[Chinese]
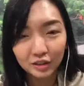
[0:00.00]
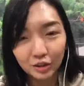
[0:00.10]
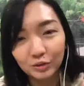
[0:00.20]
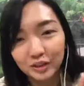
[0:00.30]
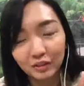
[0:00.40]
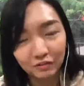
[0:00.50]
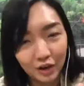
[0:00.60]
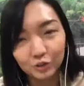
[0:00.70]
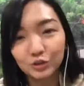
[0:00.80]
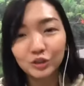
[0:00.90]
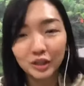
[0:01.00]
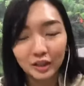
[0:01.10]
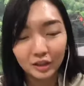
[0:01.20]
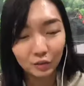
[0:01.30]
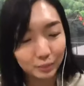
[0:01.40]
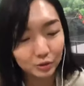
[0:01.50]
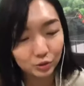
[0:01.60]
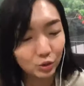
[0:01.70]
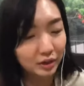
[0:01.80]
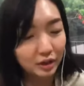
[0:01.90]
然后再发出去给你，我们
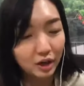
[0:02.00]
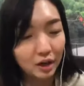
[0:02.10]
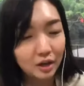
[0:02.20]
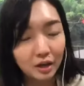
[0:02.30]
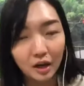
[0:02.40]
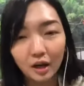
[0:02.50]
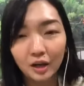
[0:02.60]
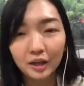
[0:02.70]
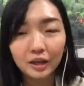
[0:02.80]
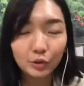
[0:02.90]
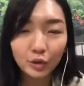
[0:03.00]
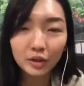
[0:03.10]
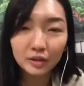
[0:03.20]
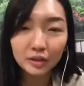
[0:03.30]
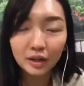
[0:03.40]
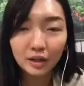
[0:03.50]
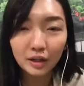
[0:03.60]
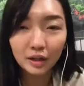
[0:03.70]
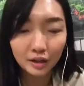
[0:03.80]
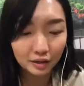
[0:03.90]
做一个呃一个月的那
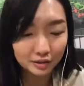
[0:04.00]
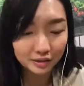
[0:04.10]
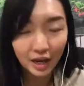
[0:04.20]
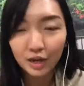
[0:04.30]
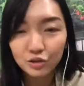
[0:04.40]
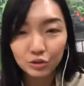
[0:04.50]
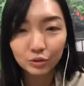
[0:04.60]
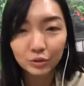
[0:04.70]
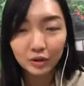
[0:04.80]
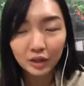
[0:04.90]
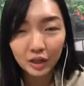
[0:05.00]
个呃 schedule，因